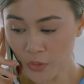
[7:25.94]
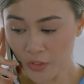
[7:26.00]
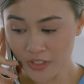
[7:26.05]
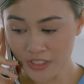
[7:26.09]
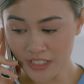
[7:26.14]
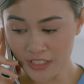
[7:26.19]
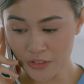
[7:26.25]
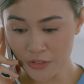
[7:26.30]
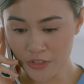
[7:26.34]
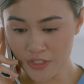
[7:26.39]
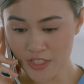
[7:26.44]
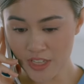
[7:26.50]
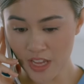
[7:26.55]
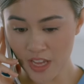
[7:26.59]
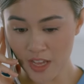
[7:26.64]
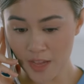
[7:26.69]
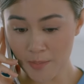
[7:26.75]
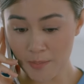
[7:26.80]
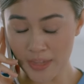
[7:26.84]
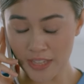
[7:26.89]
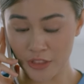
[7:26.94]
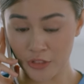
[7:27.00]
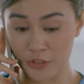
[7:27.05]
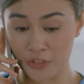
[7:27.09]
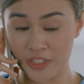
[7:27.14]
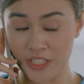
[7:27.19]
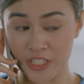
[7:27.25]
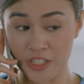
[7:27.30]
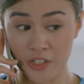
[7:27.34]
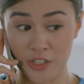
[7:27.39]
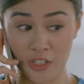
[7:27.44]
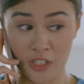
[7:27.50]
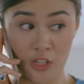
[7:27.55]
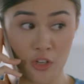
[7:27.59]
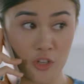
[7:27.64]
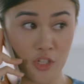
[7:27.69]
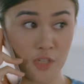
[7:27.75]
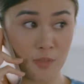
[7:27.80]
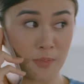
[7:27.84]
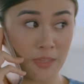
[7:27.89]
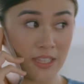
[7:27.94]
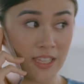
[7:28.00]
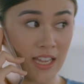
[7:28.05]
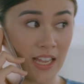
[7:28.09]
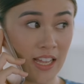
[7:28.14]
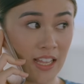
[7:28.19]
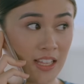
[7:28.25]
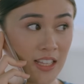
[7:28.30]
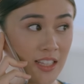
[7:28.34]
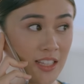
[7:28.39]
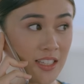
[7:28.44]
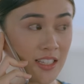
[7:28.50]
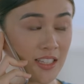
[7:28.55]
ako dito sa Metro General Hospital.